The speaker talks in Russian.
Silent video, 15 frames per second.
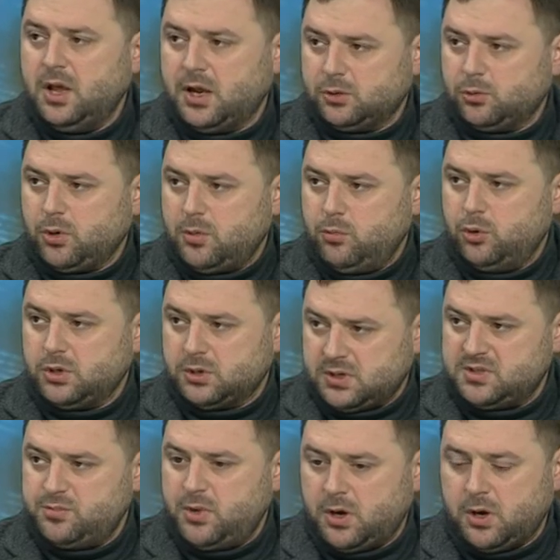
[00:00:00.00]
который будет
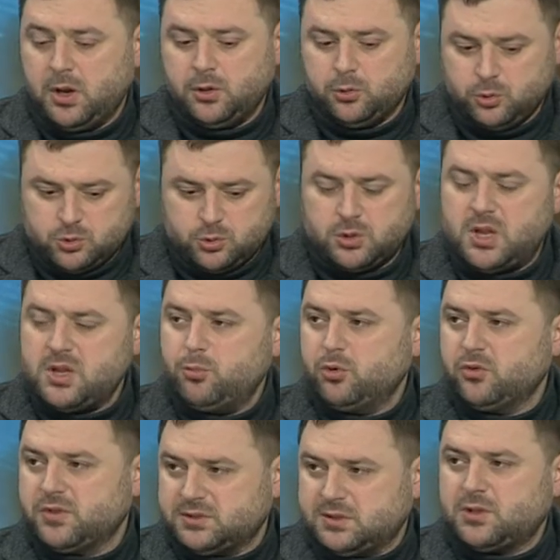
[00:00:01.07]
размер, то есть туда не
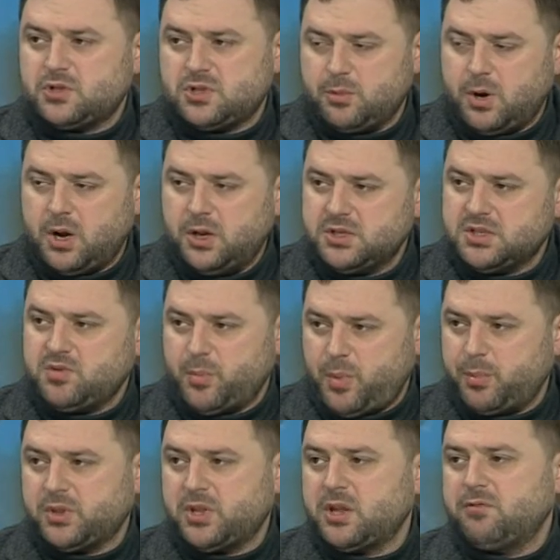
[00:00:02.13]
будет в достаточном количестве
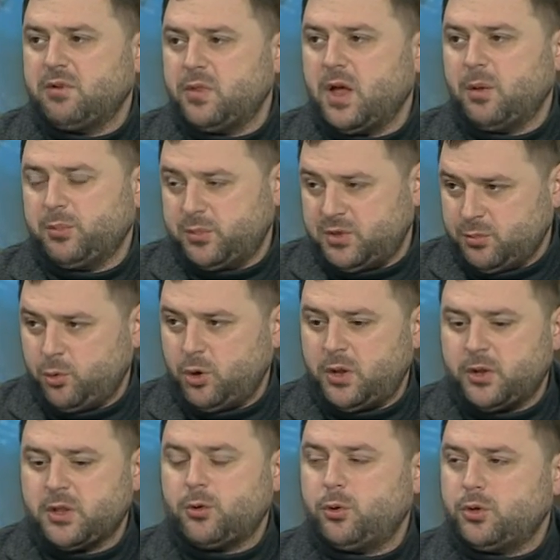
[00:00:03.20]
попадать вода, тем более
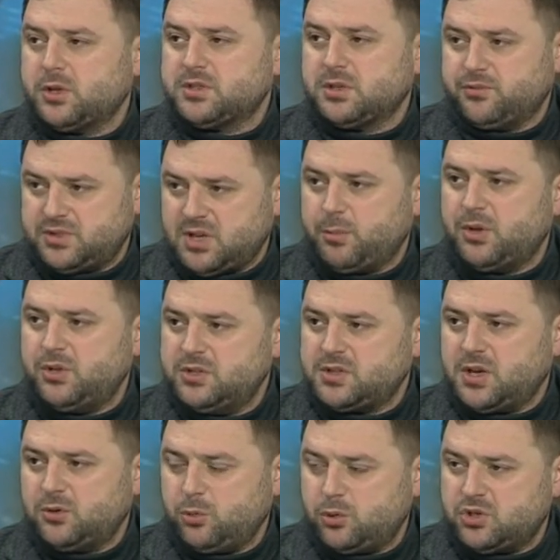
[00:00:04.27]
она находится в самой
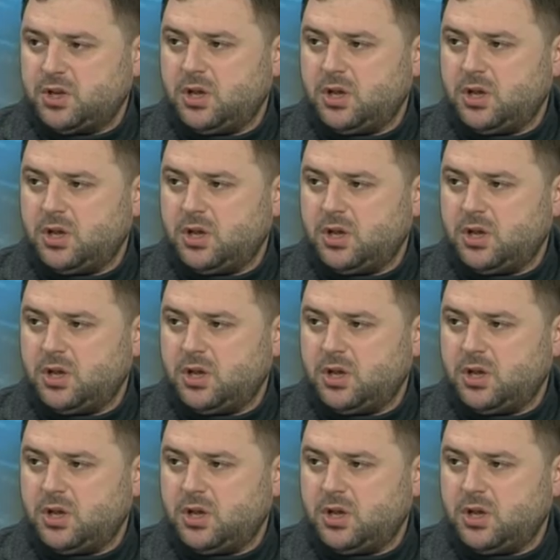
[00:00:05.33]
низкой точке.